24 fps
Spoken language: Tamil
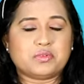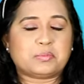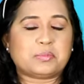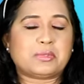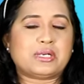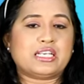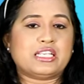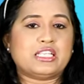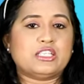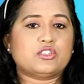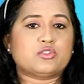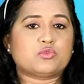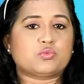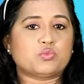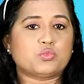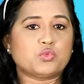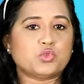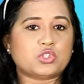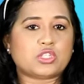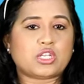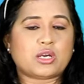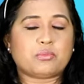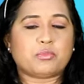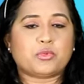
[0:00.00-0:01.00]
பண்ணி
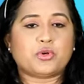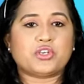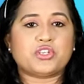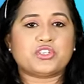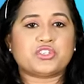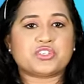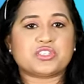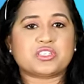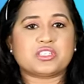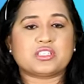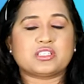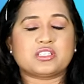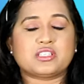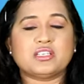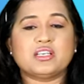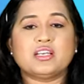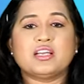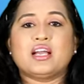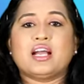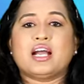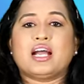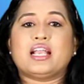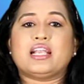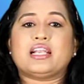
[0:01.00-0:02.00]
ஸ்மூத்தாக போயிட்டுருக்குது
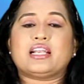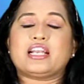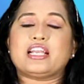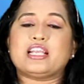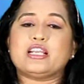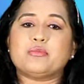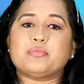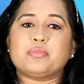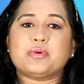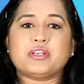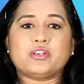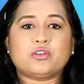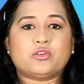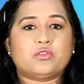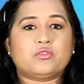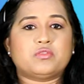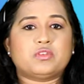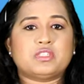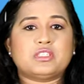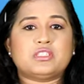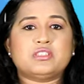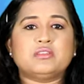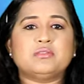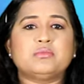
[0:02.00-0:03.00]
அண்ட் ரெண்டு பேருக்கும்
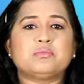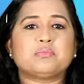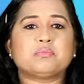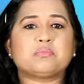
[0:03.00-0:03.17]
வந்து